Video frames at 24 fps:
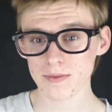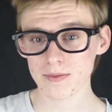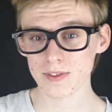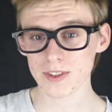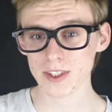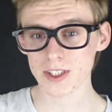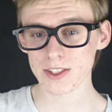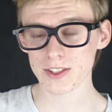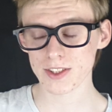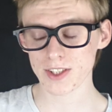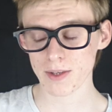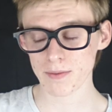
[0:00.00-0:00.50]

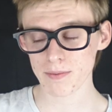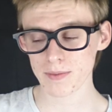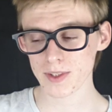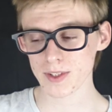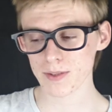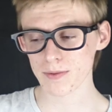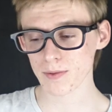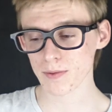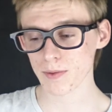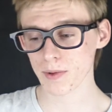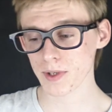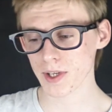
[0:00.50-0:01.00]
ich habe mir
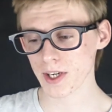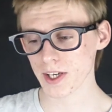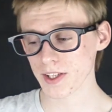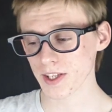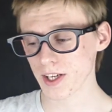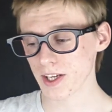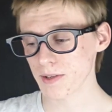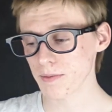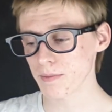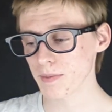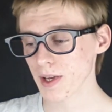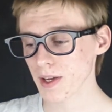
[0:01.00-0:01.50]
den
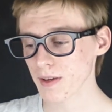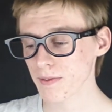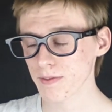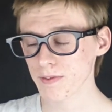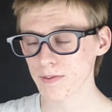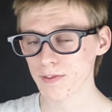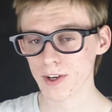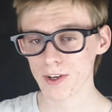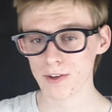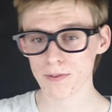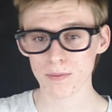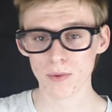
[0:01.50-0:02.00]
Kanal
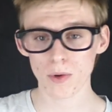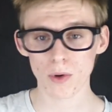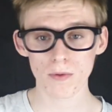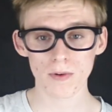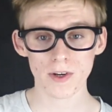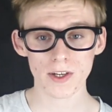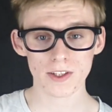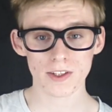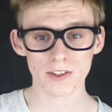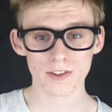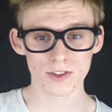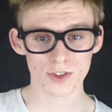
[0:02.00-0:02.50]
mehrfach
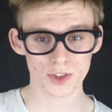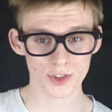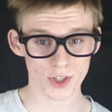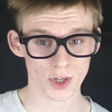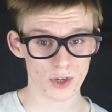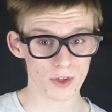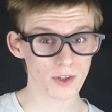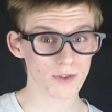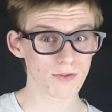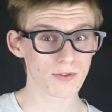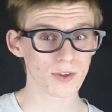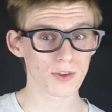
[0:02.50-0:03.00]
beobachtet, ich
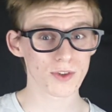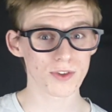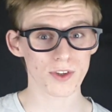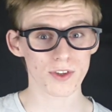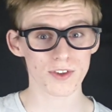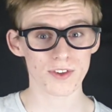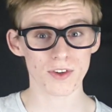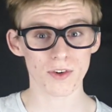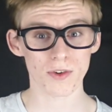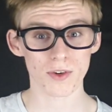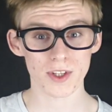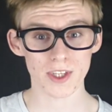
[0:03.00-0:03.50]
schaue die Videos
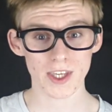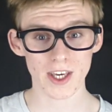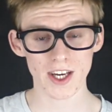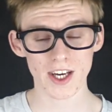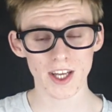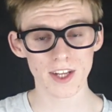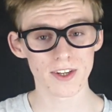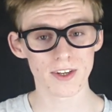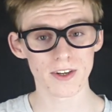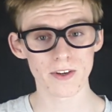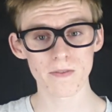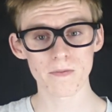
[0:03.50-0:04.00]
jetzt auch
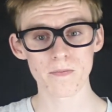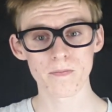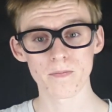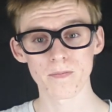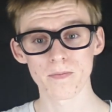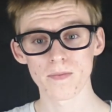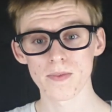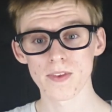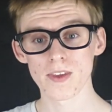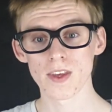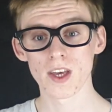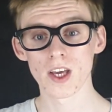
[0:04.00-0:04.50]
gerne
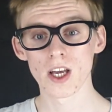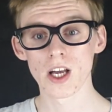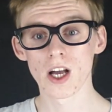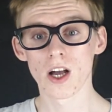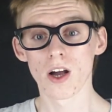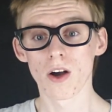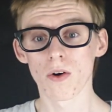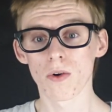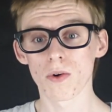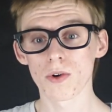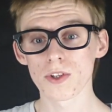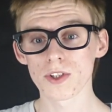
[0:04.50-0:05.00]

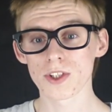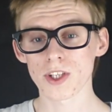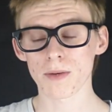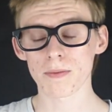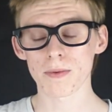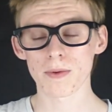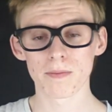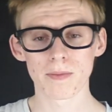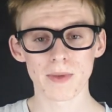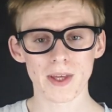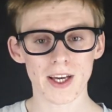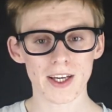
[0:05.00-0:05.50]
und ich habe
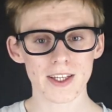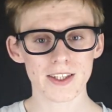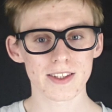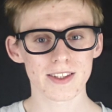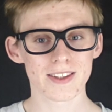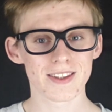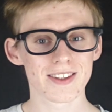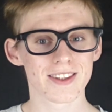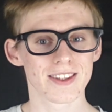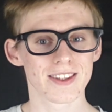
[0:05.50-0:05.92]
bemerkt,